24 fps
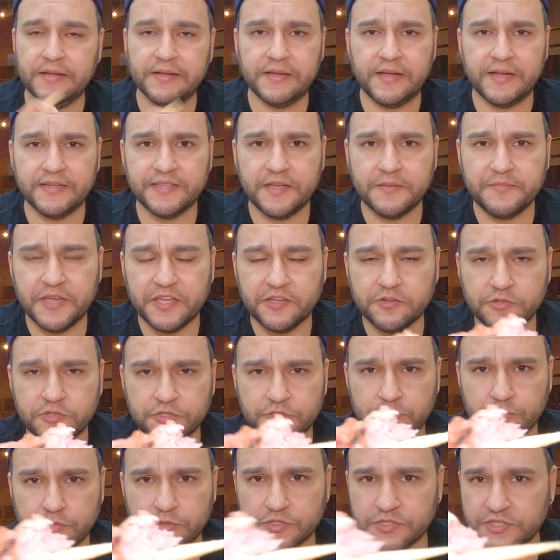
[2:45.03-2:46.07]
Ah, tá bem
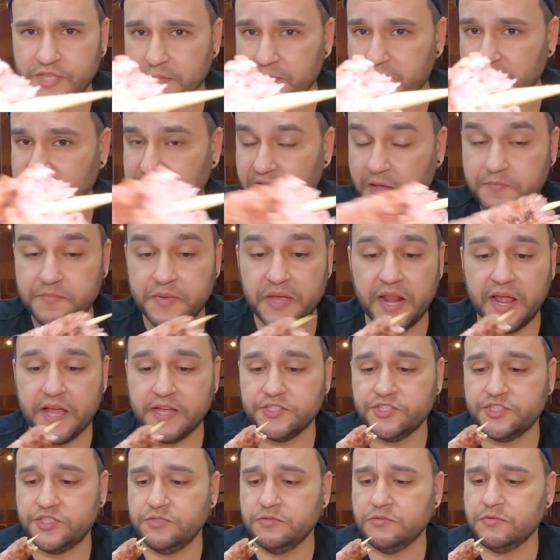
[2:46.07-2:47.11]
gostoso, tá bem
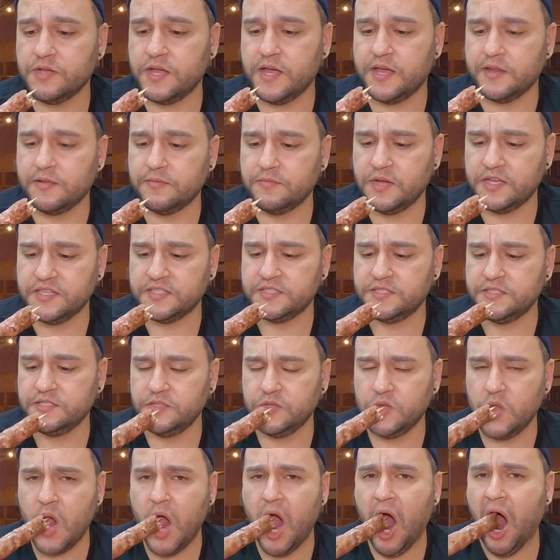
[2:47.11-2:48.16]
temperadinho, cara,
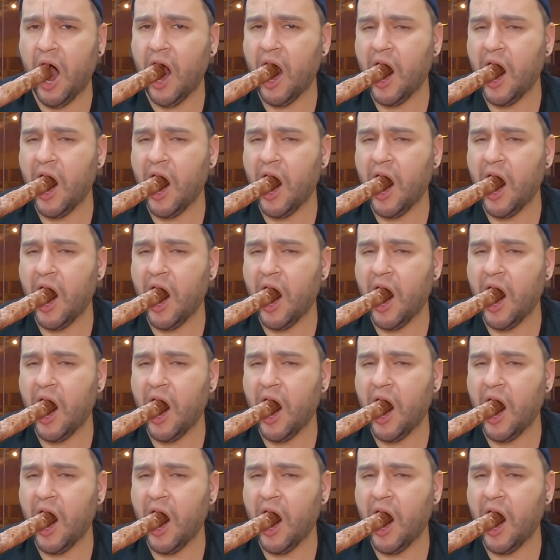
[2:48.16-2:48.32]
massinho.